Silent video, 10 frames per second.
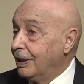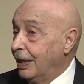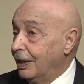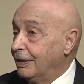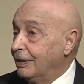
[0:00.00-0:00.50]

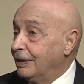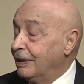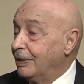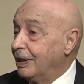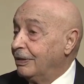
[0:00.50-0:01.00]
لكن
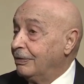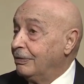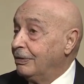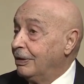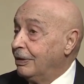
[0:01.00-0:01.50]
عندما
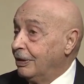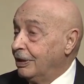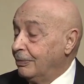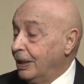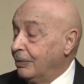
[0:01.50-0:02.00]

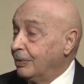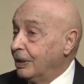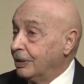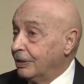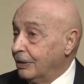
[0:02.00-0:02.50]
عندما الامر
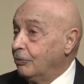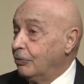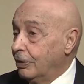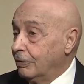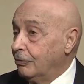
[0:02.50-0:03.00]

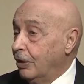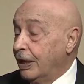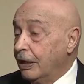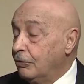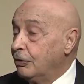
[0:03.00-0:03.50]
يتطور
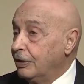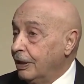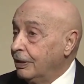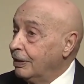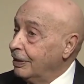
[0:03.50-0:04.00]
وكان يريد
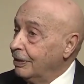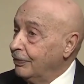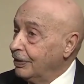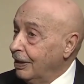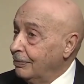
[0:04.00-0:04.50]
هذا ايضا
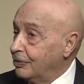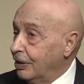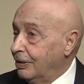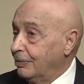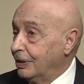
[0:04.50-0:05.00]
في طرابلس
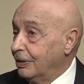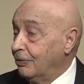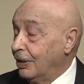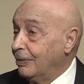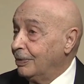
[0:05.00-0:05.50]
عندما
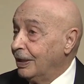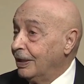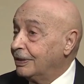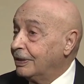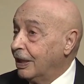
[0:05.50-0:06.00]
يتطور الامر
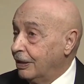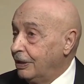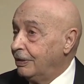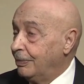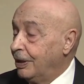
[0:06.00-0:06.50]
الى
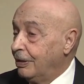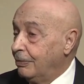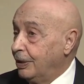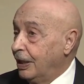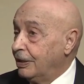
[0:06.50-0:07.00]
التخريب
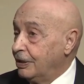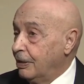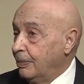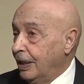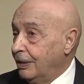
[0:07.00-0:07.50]
من هذه
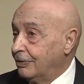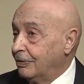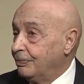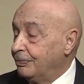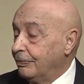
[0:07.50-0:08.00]
الجماعات
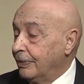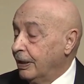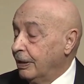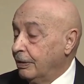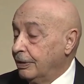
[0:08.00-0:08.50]

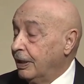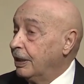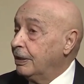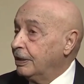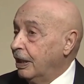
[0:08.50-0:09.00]
التي
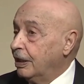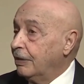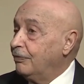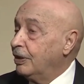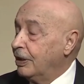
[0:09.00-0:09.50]
لا
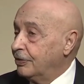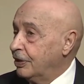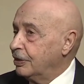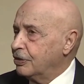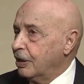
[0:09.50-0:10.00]
يتحكم فيها لا
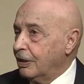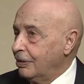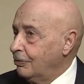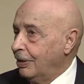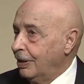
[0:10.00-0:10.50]
السيد
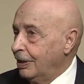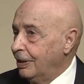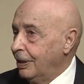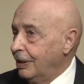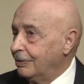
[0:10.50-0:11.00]
السراج ولا
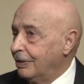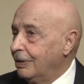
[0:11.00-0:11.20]
أي أحد